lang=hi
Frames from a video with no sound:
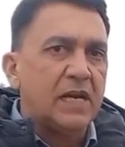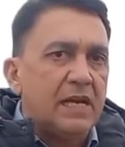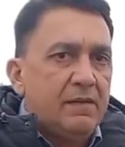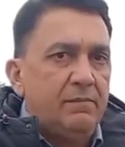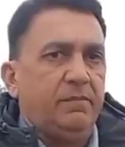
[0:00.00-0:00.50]

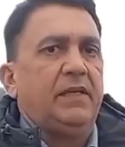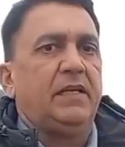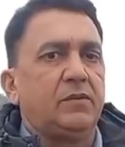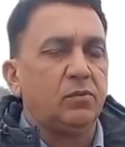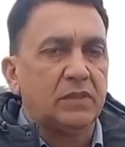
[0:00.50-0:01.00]
का,
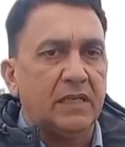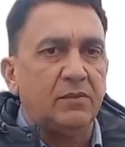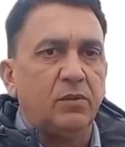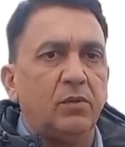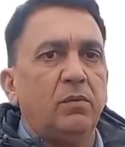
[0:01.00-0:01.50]
मेरा खुद का
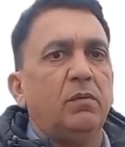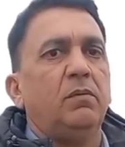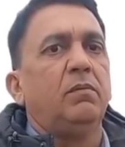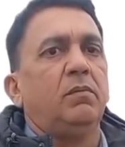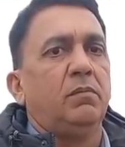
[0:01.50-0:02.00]
जो
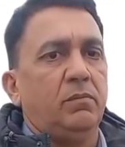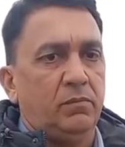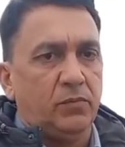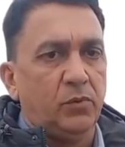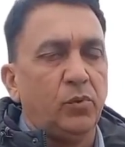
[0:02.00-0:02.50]

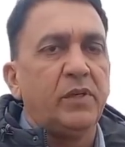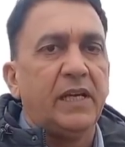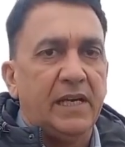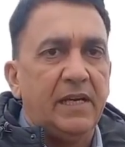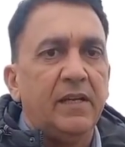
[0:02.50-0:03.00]
डूडी
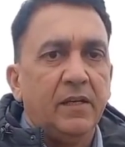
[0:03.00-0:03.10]
है